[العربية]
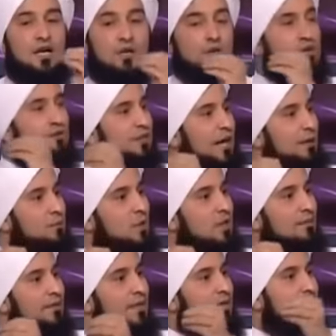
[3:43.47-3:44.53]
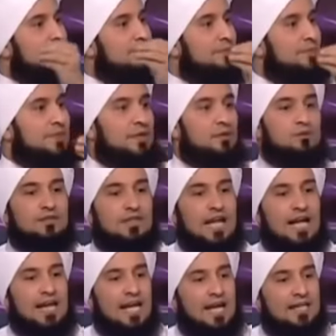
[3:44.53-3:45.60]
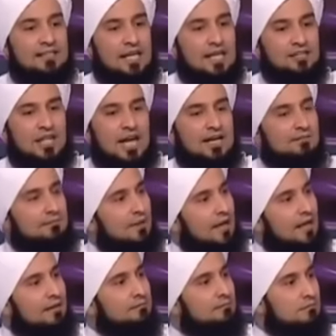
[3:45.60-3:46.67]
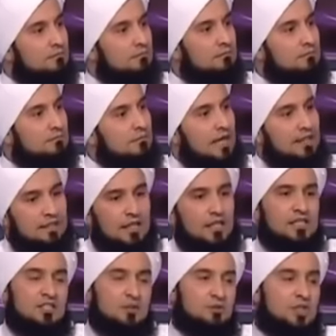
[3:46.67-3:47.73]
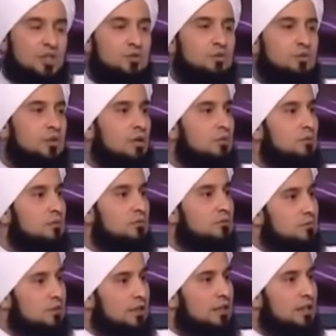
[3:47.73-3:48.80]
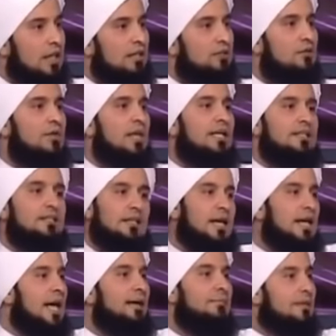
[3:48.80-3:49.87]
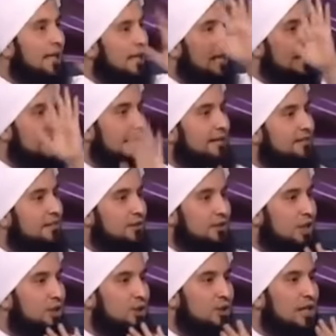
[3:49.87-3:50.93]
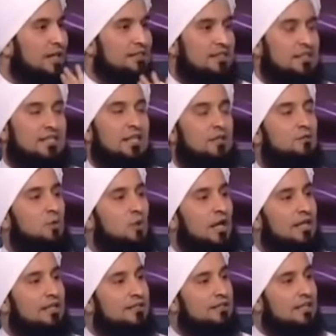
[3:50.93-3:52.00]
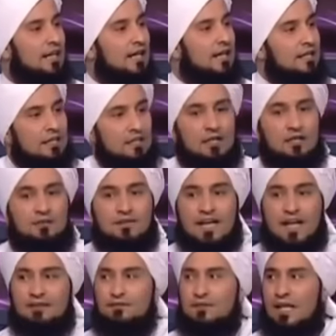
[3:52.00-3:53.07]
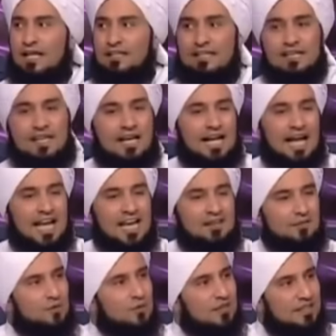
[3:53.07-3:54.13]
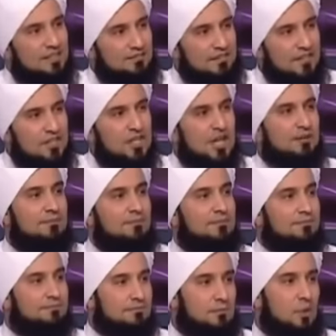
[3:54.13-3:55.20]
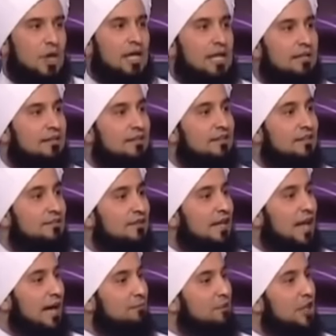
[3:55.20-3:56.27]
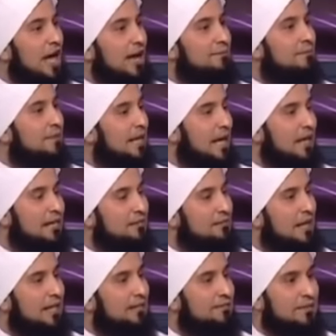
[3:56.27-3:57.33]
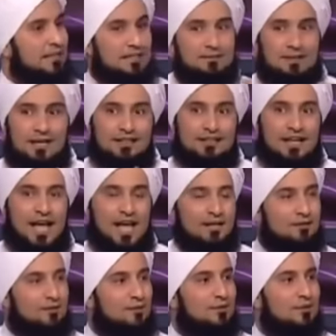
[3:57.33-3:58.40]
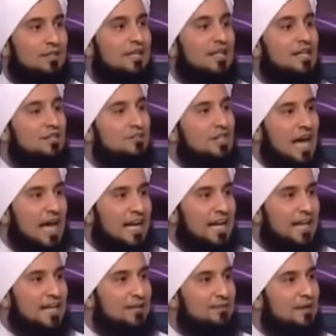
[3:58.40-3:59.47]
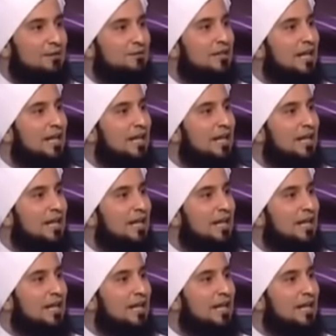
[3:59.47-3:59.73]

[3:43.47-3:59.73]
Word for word: كنت في أبو ظبي فكان أحد الأجانب مع ما أدري هي زوجته أو صديقته لكن أنا أحمل على أنها زوجته الأصل أن الأمور على الصحة فكان في الحديقة كان في وضع في شيء مخل فقام شاب من أهل البلاد من الإمارات لاحظته جاء إليهما